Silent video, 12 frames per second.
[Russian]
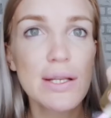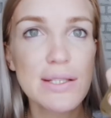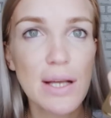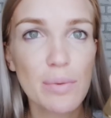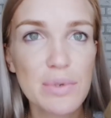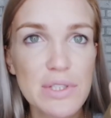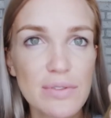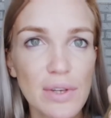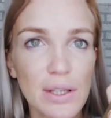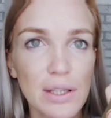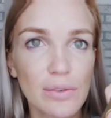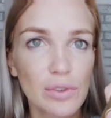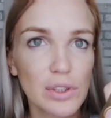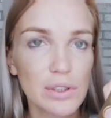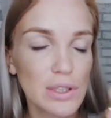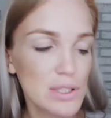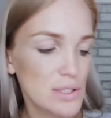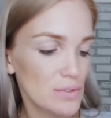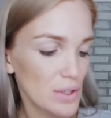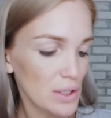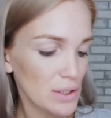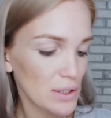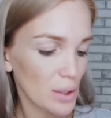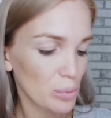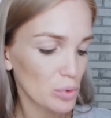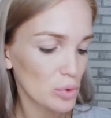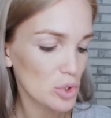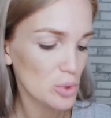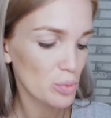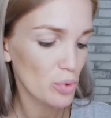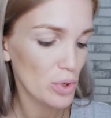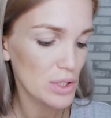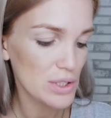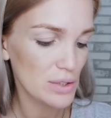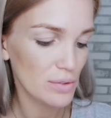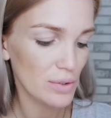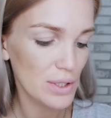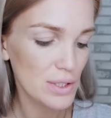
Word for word: Самый светлый вот этот цвет я буду использовать